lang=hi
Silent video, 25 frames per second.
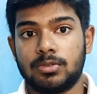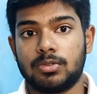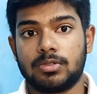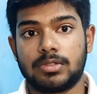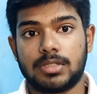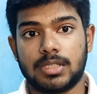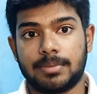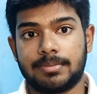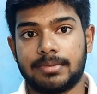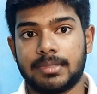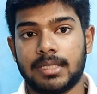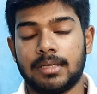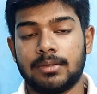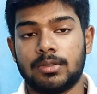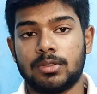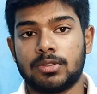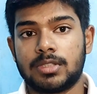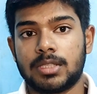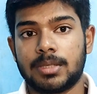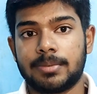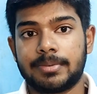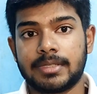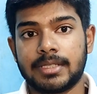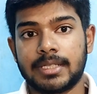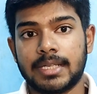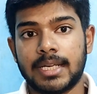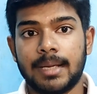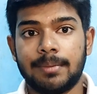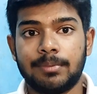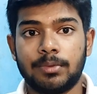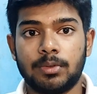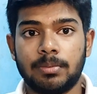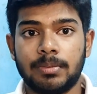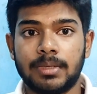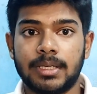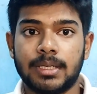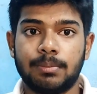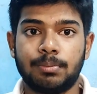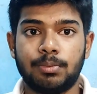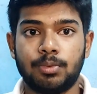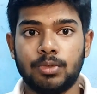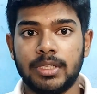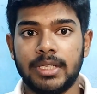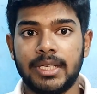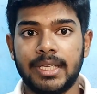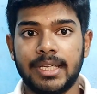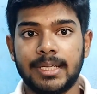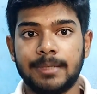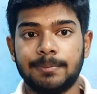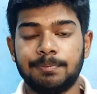500 सब्सक्राइब तो सब्सक्राइब तो
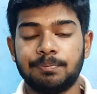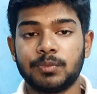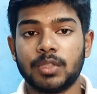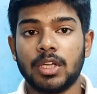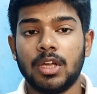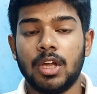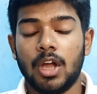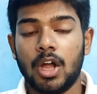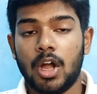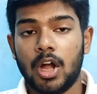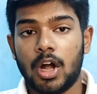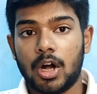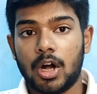मेरा पूर गया